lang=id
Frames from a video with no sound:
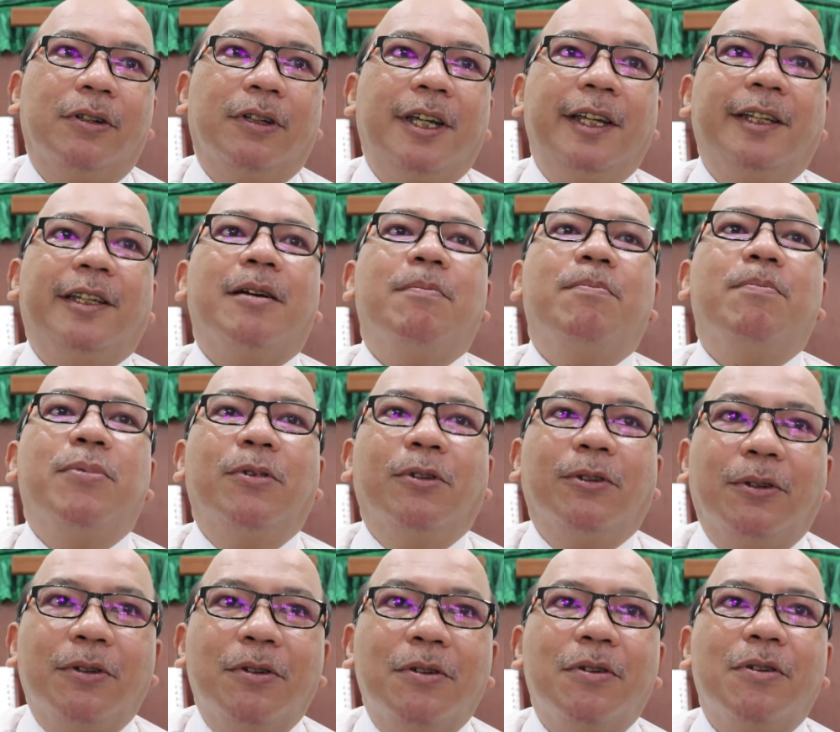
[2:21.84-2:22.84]
kita
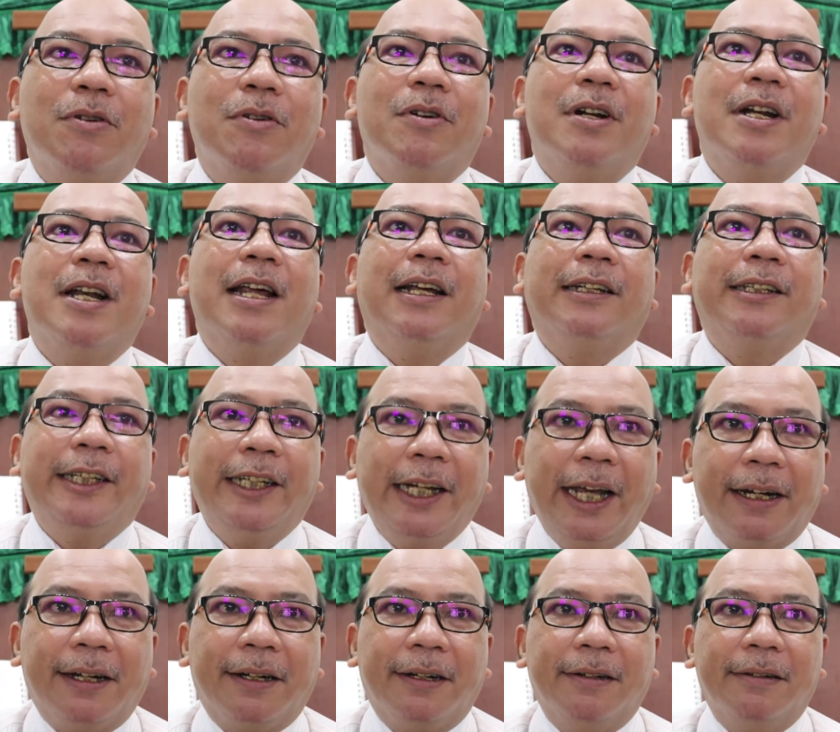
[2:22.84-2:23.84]
butuh
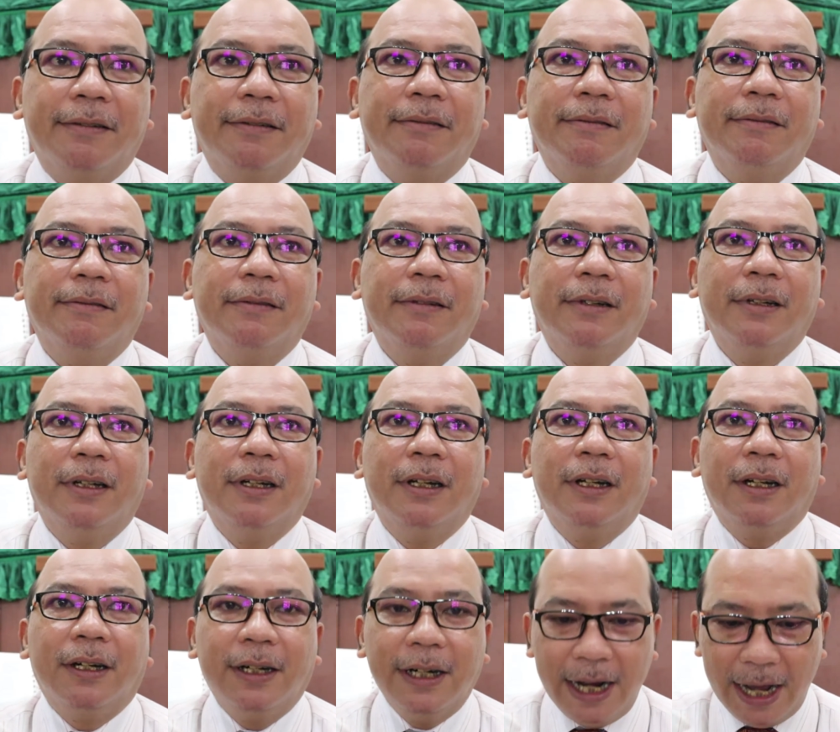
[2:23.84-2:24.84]
nasihat
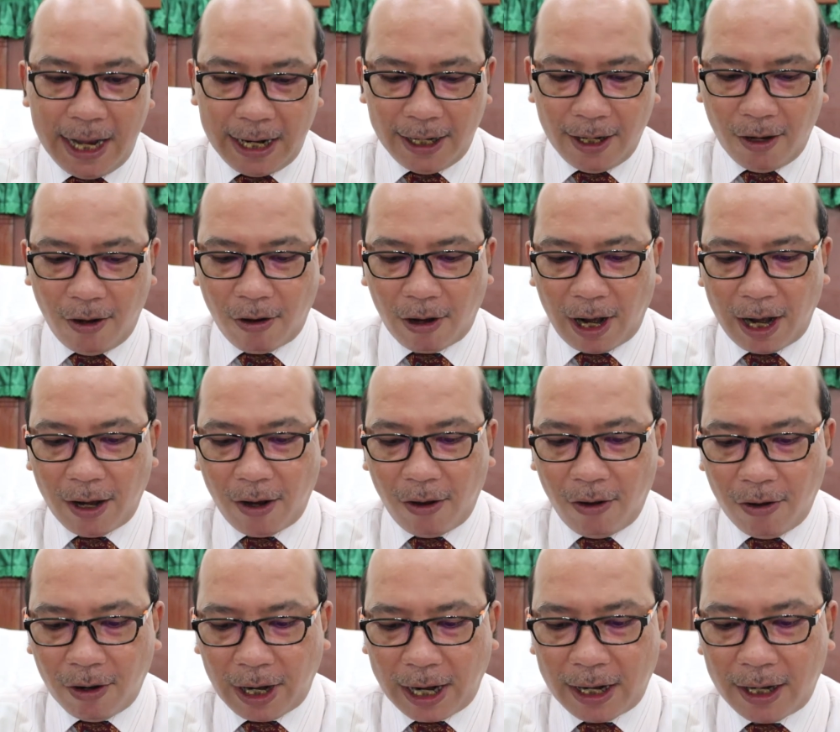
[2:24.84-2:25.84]
dari
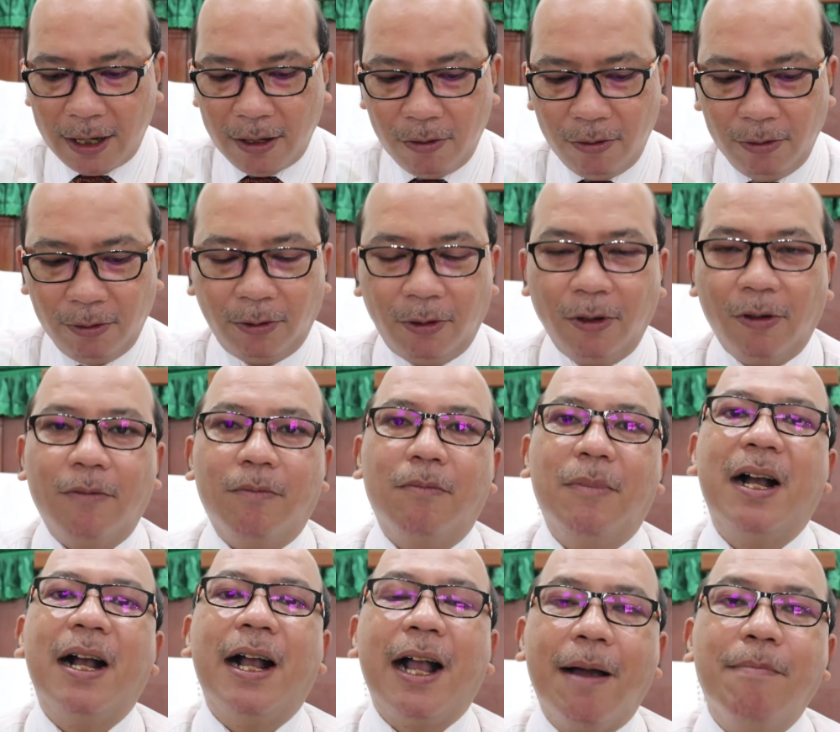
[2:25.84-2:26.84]
orang-orang untuk
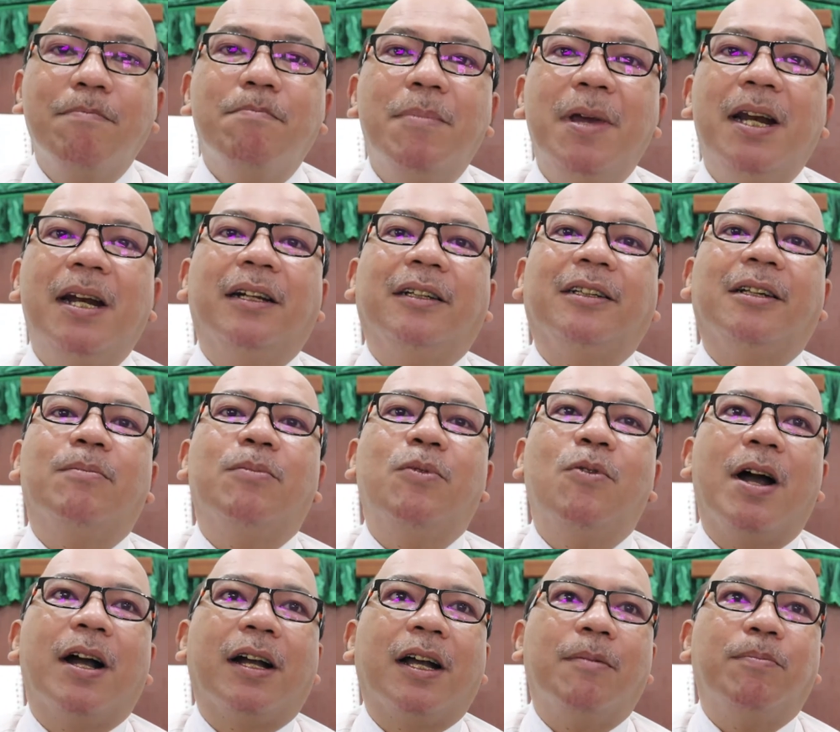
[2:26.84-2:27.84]
mengambil
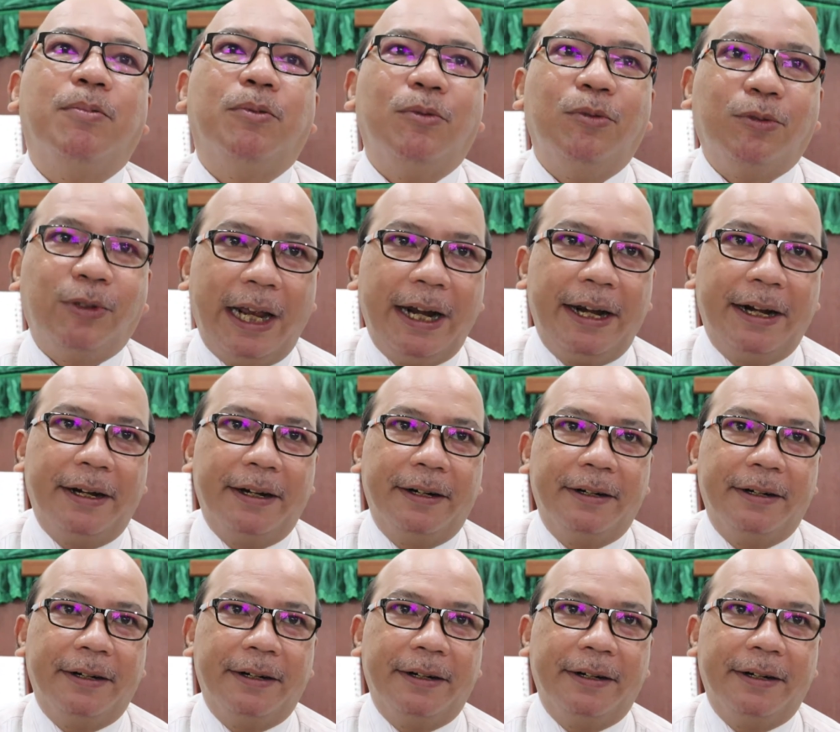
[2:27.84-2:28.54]
sebuah keputusan.